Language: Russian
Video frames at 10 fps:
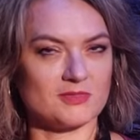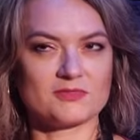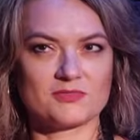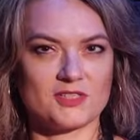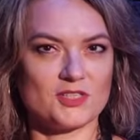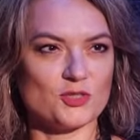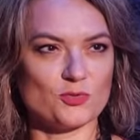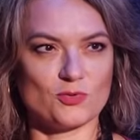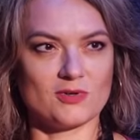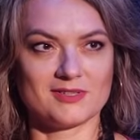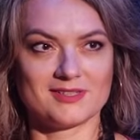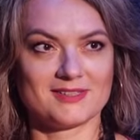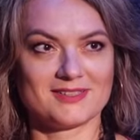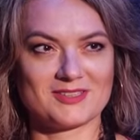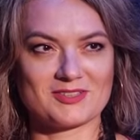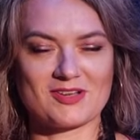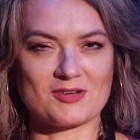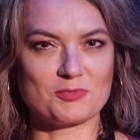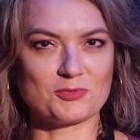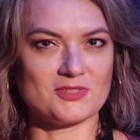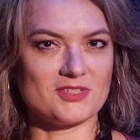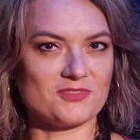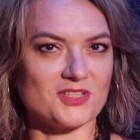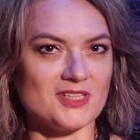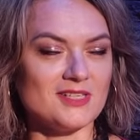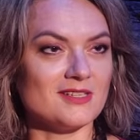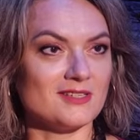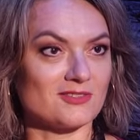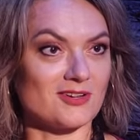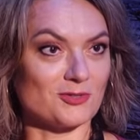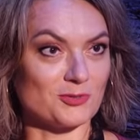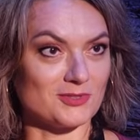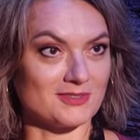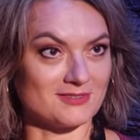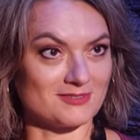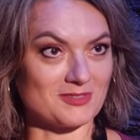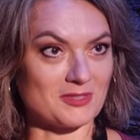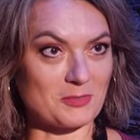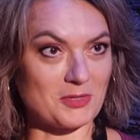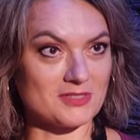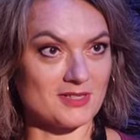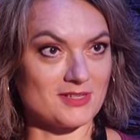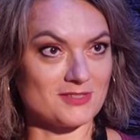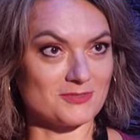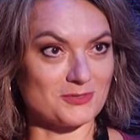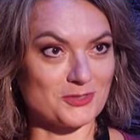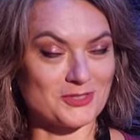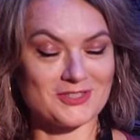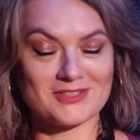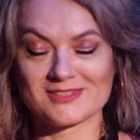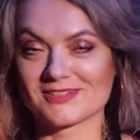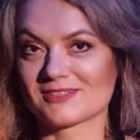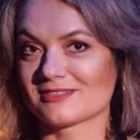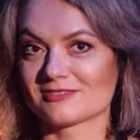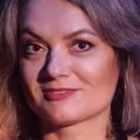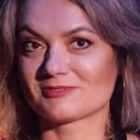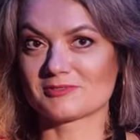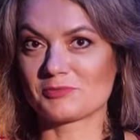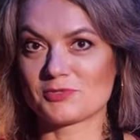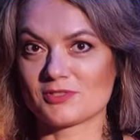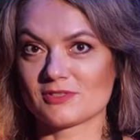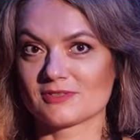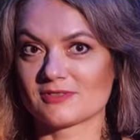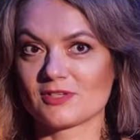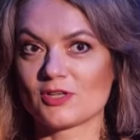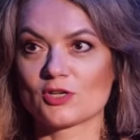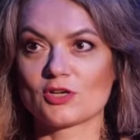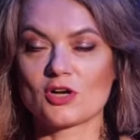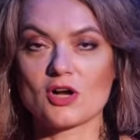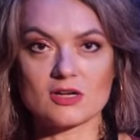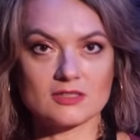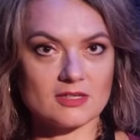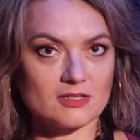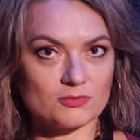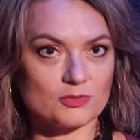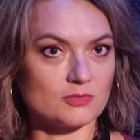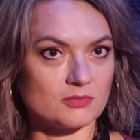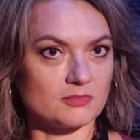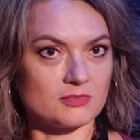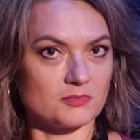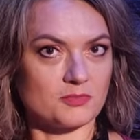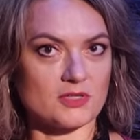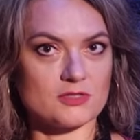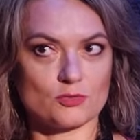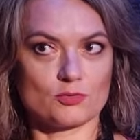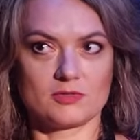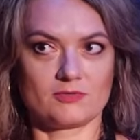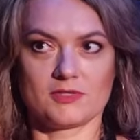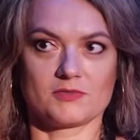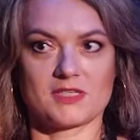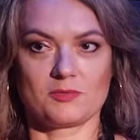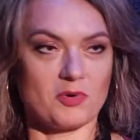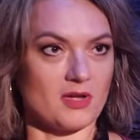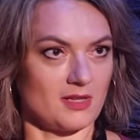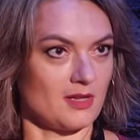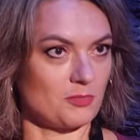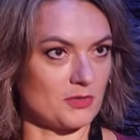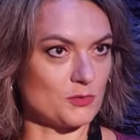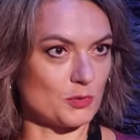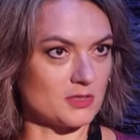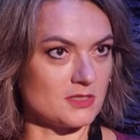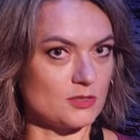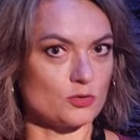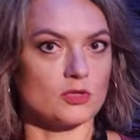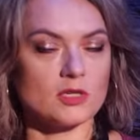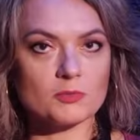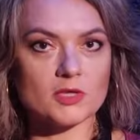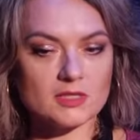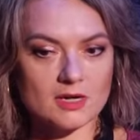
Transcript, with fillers: в кино, как будто или в книге в какой-то, нам рассказываешь вообще. Как так вот простой ивановский парень, я опять все акцентирую, кем надо